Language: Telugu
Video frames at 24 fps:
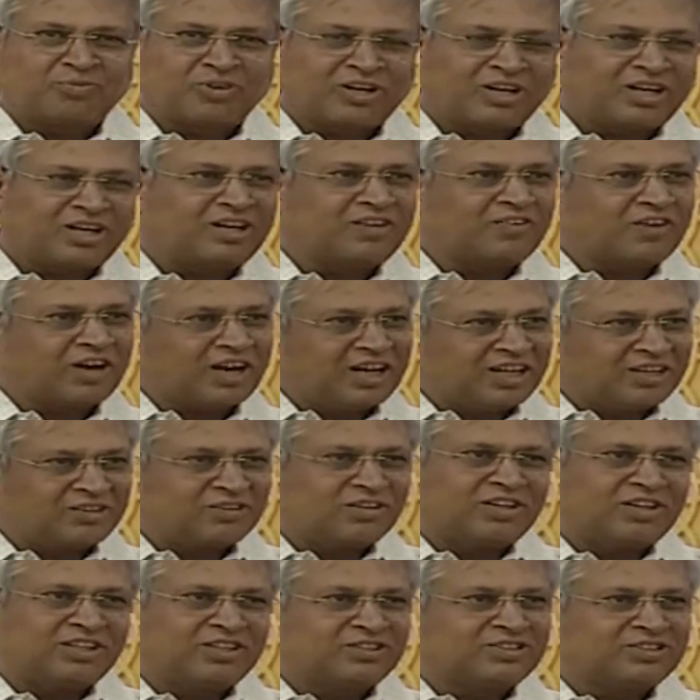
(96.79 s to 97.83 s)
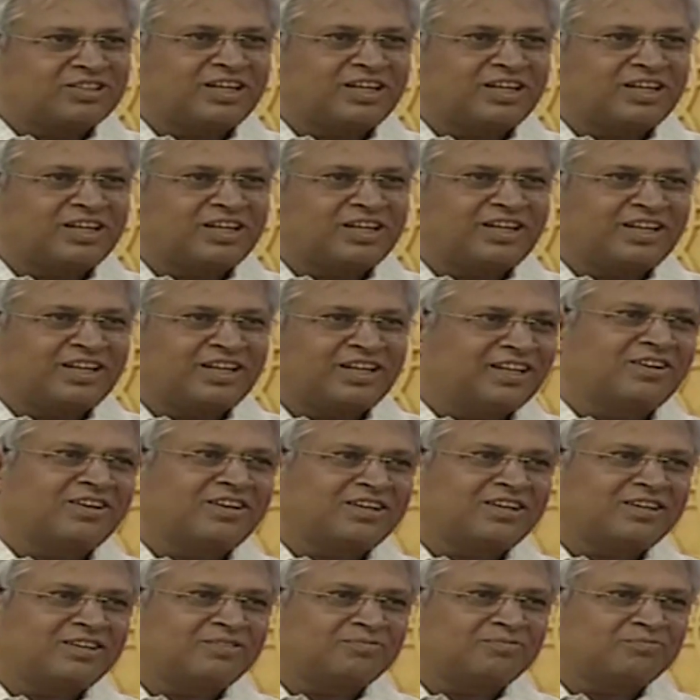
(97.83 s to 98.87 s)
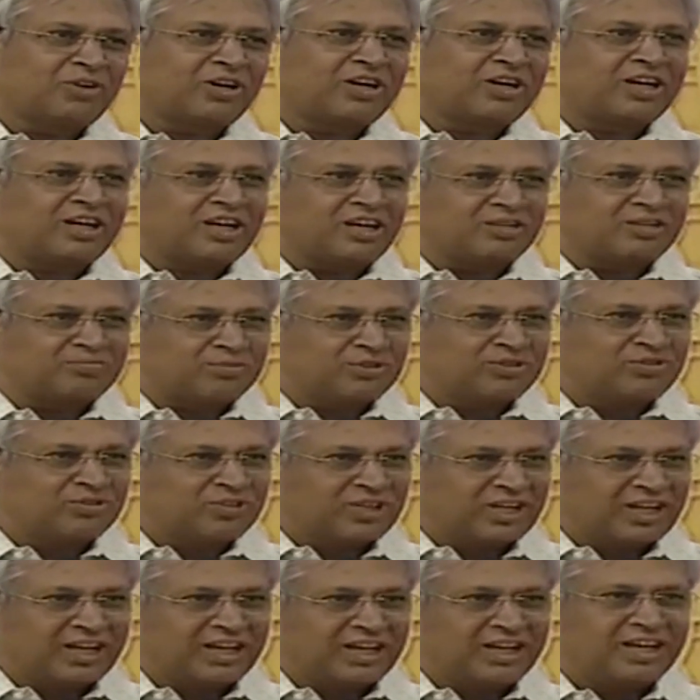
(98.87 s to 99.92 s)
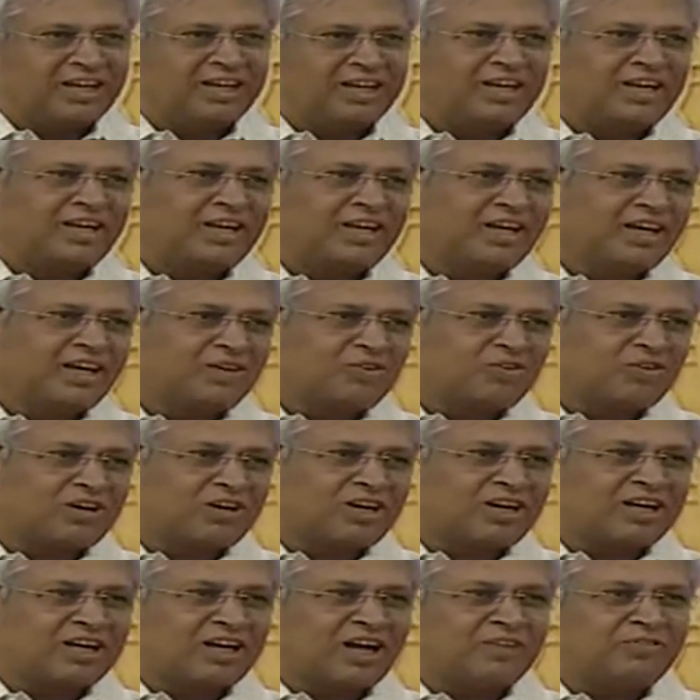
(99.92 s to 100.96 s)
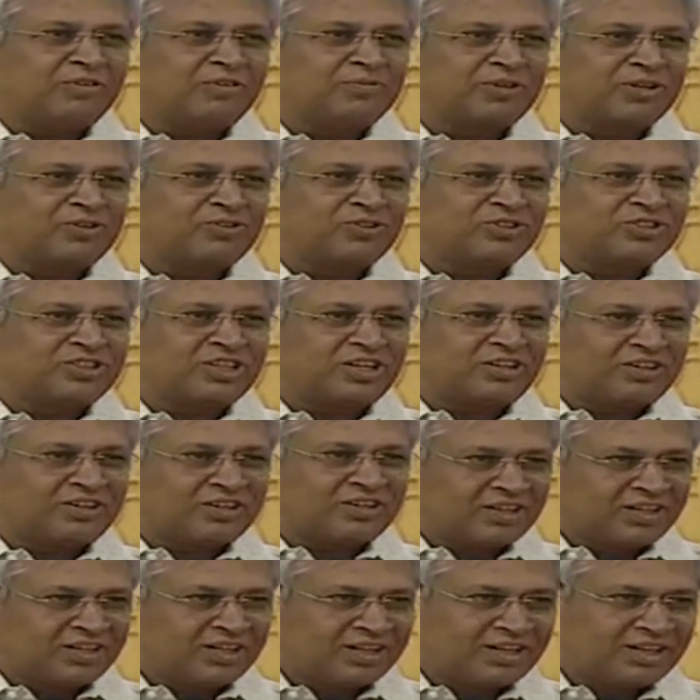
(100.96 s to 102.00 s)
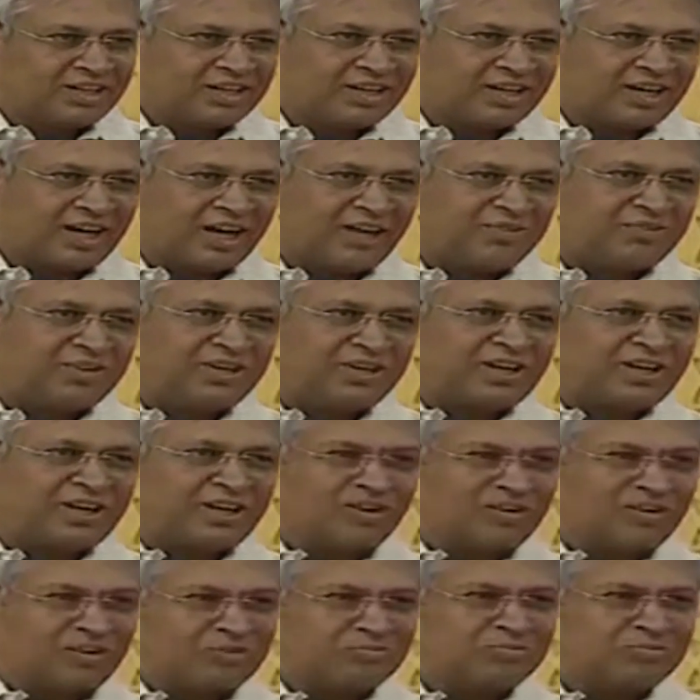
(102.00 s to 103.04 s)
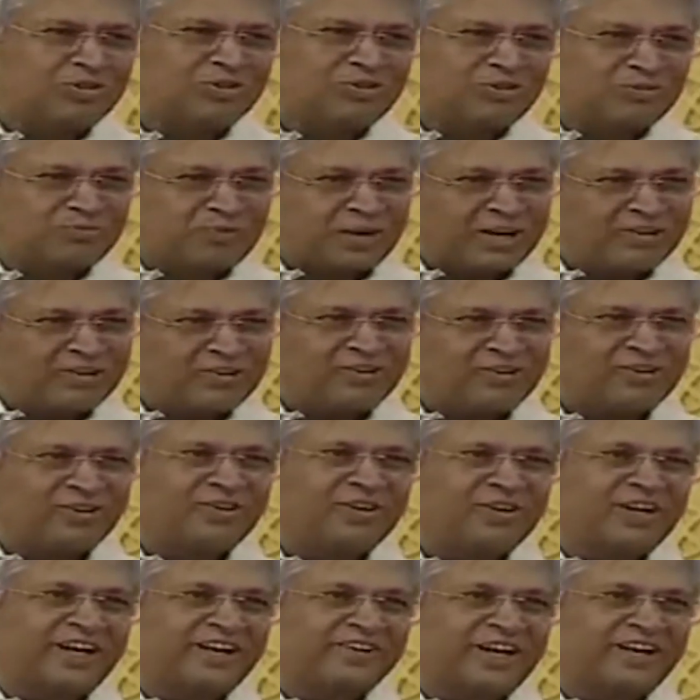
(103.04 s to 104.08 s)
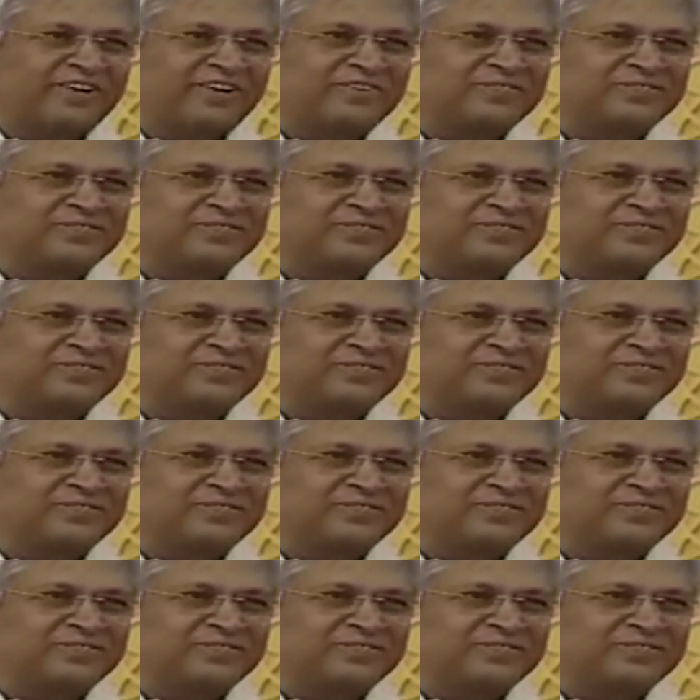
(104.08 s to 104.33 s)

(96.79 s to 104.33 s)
మొన్నాడు వాళ్ళ ఇంట్లోనే దిగుతాను నేను ఢిల్లీలో మొన్నాడు నాకు పొద్దున్నే కుర్రాడు కాఫీ పట్టుకొచ్చాడు కాఫీ ట్రేలో ఒక బుక్ పెన్ను కూడా ఉన్నాయి